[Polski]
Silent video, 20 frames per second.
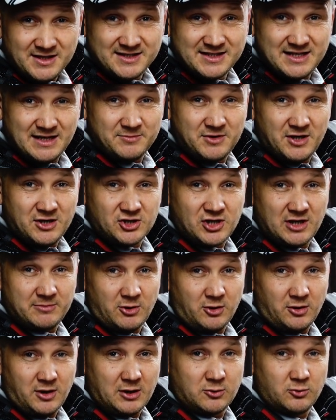Zamieszam.
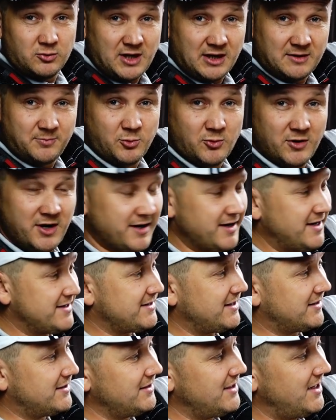O, akurat puchar
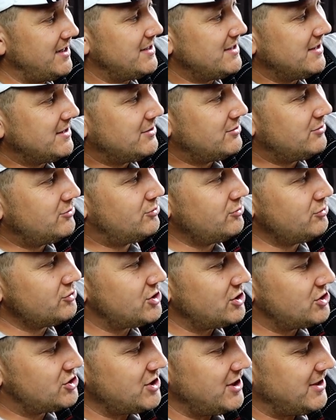jest na tyle
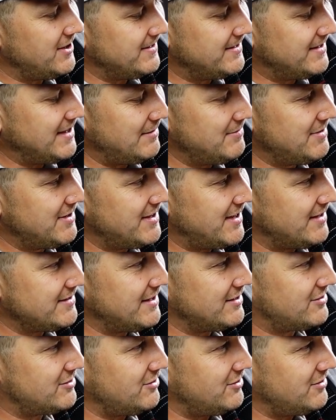duży, że damy
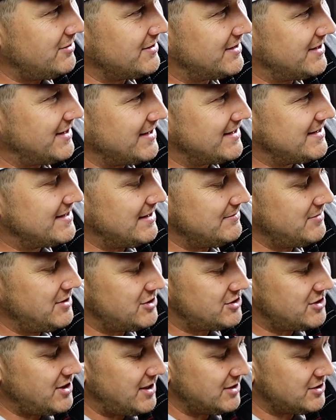radę to tak
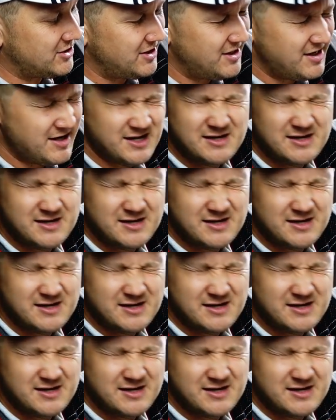zamieszać.